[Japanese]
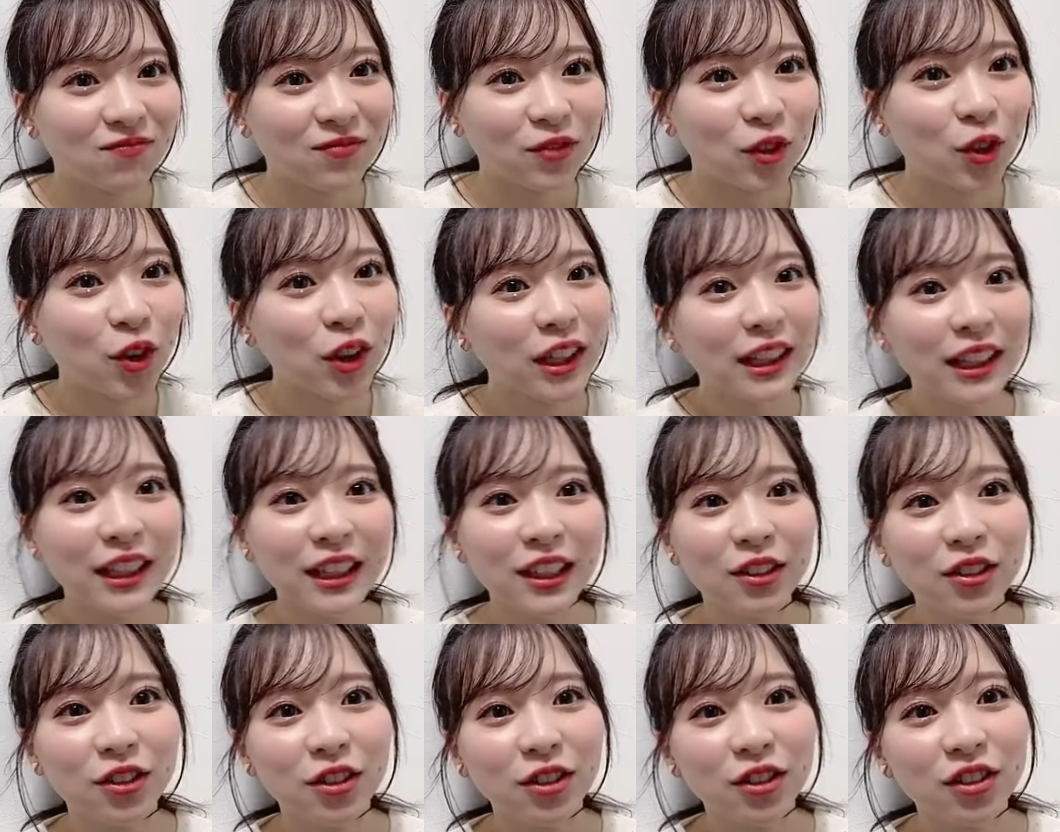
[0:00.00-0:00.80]
どうやった
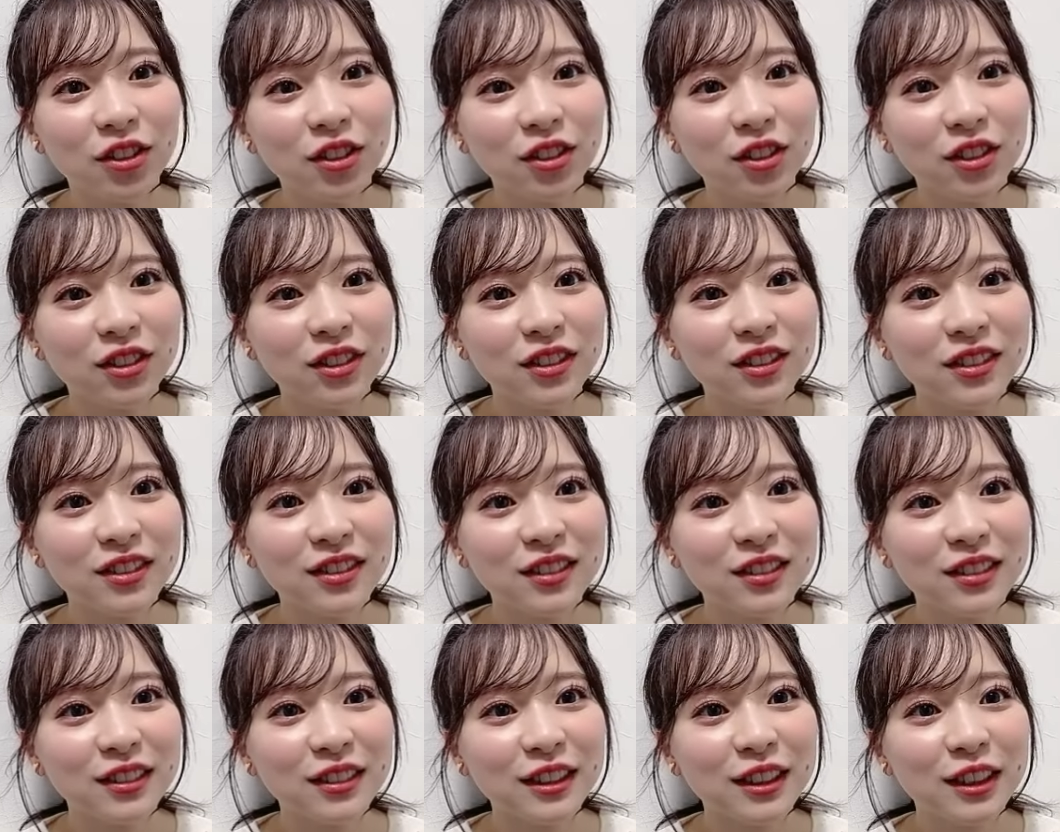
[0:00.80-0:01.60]
らこ
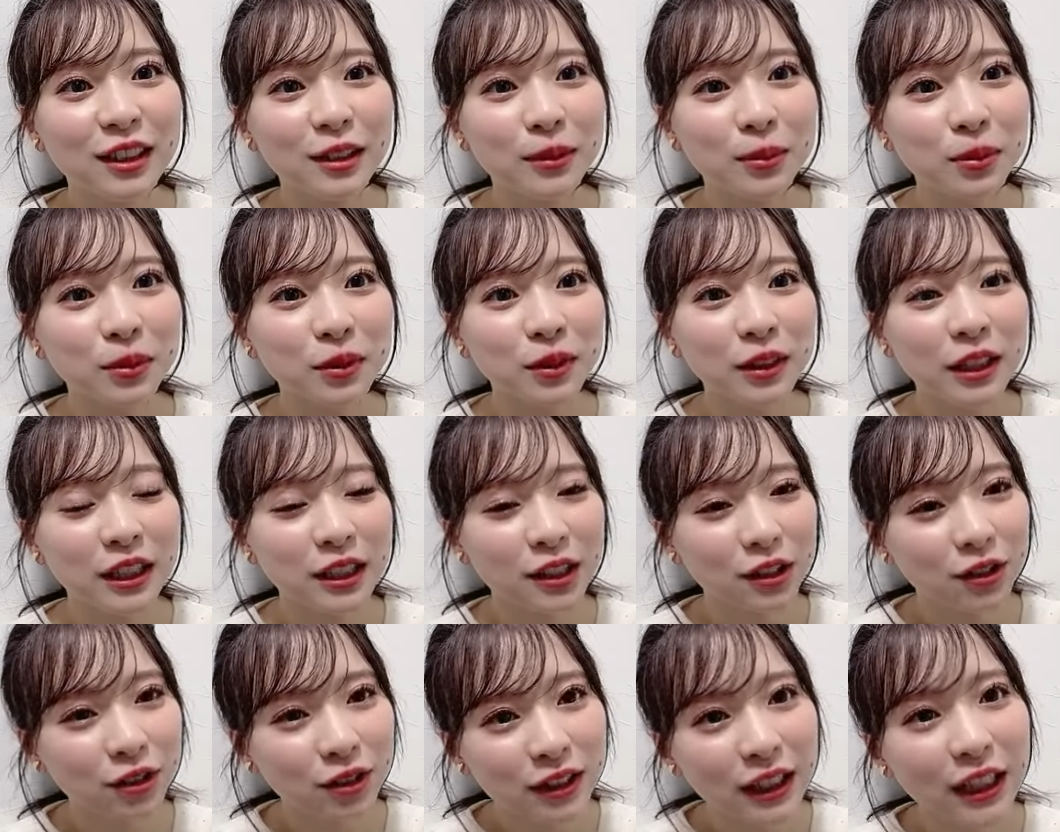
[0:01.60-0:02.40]
う自分ら
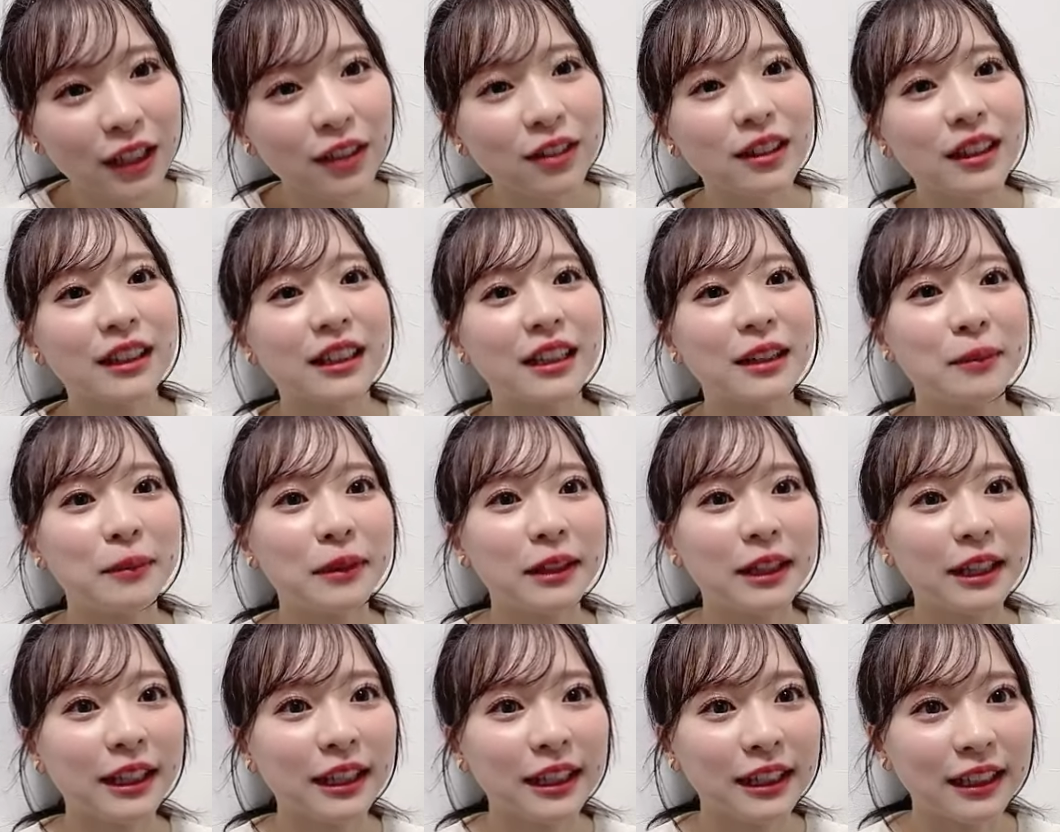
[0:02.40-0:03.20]
しく歌えるかな
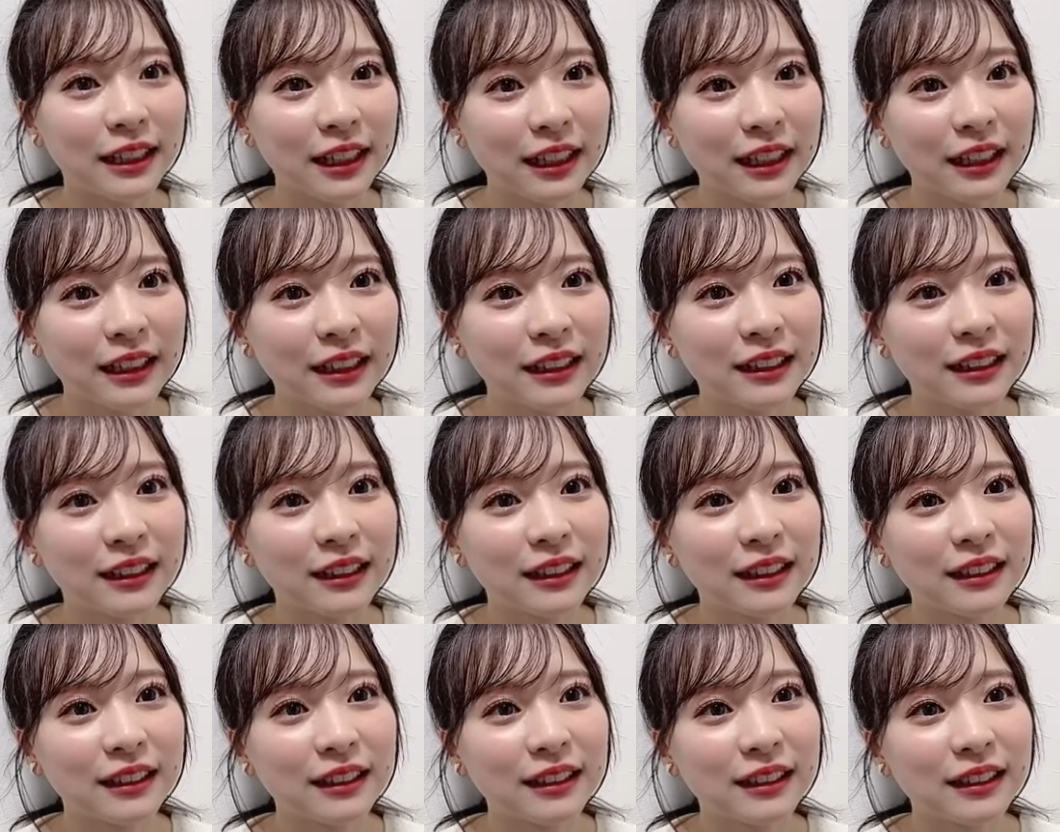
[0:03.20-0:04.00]
みたいな
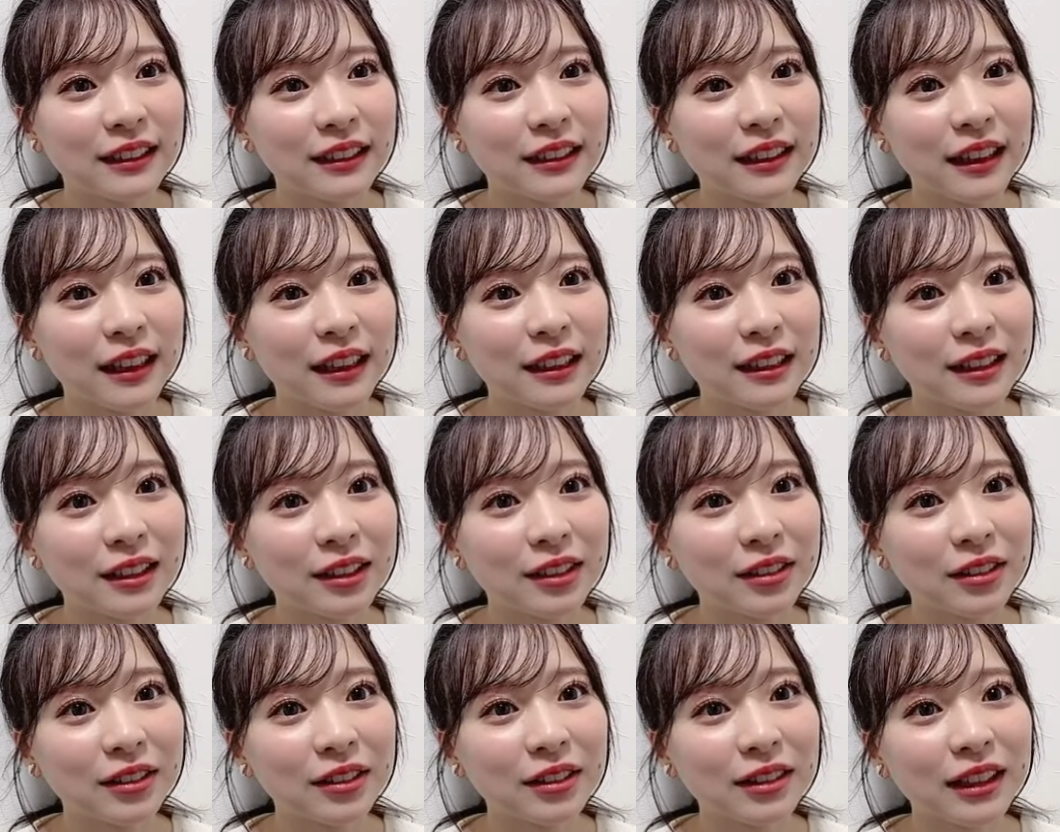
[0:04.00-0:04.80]
研
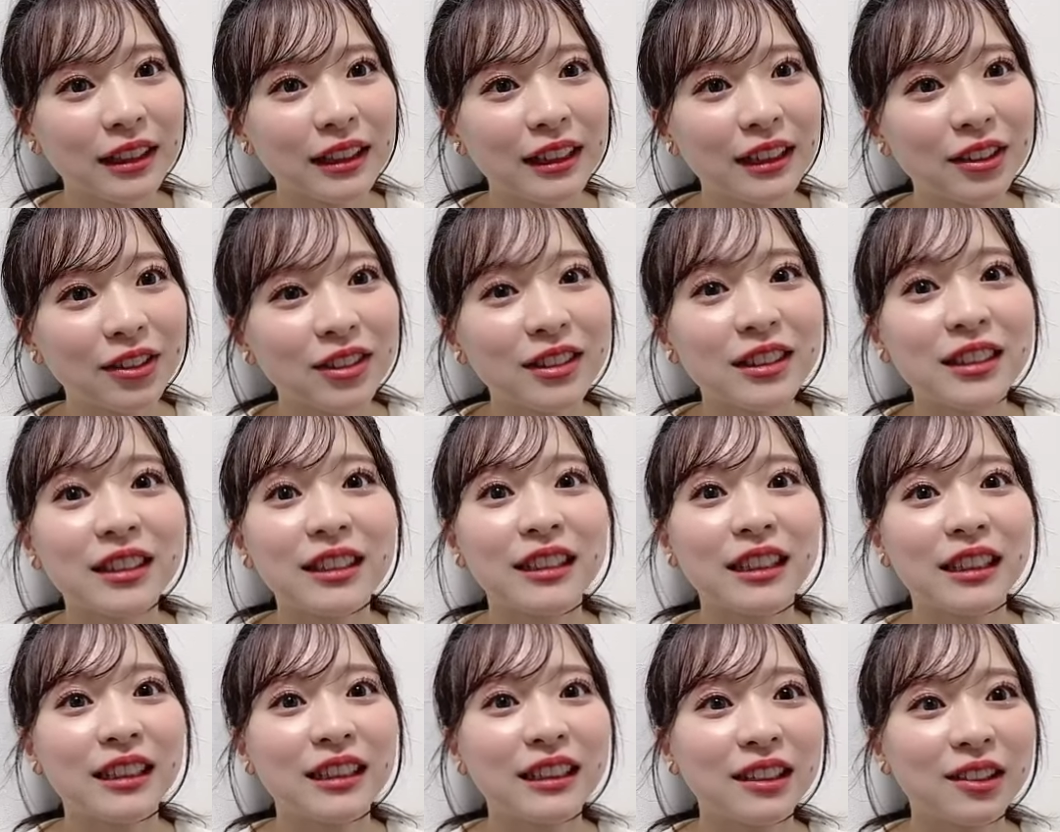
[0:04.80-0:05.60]
究できる
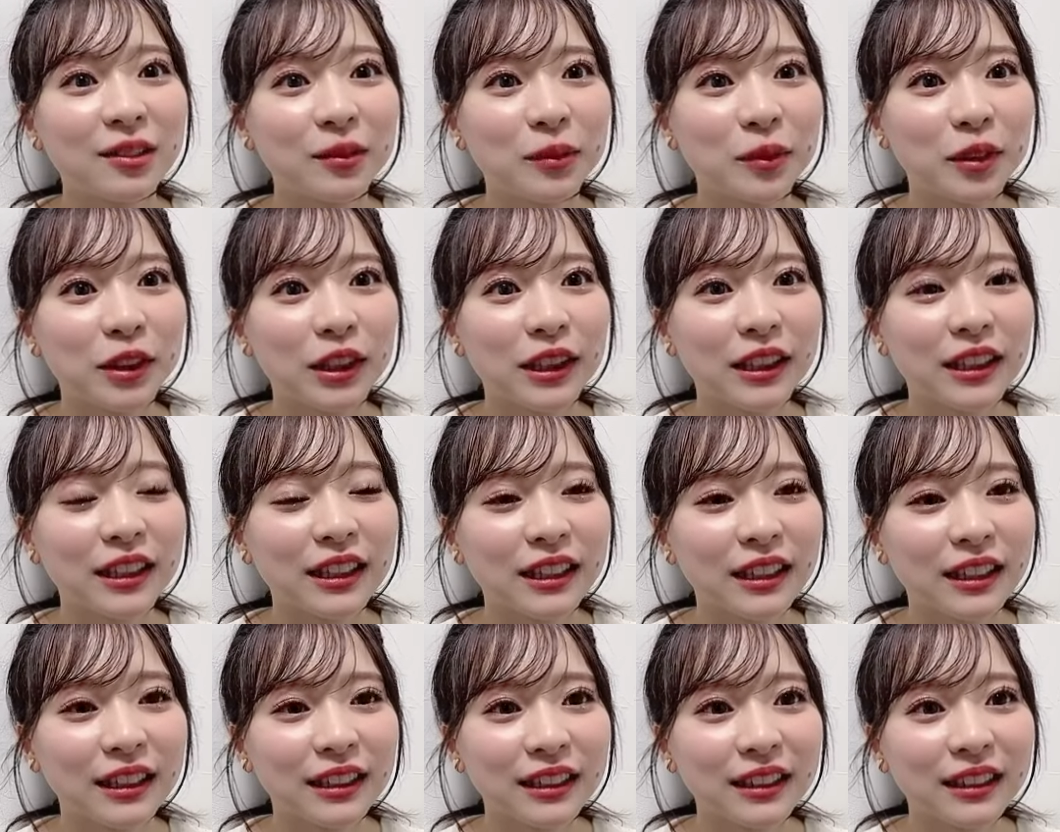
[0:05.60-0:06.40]
時間にもなっ
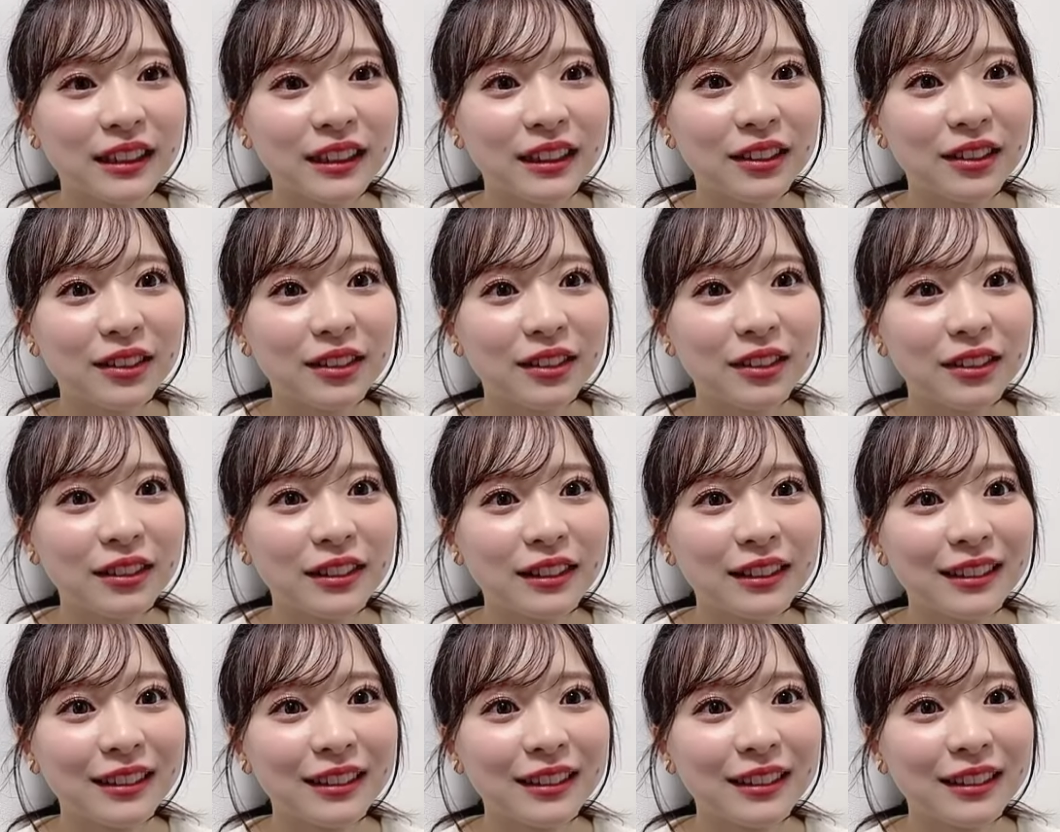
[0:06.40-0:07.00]
たなっていう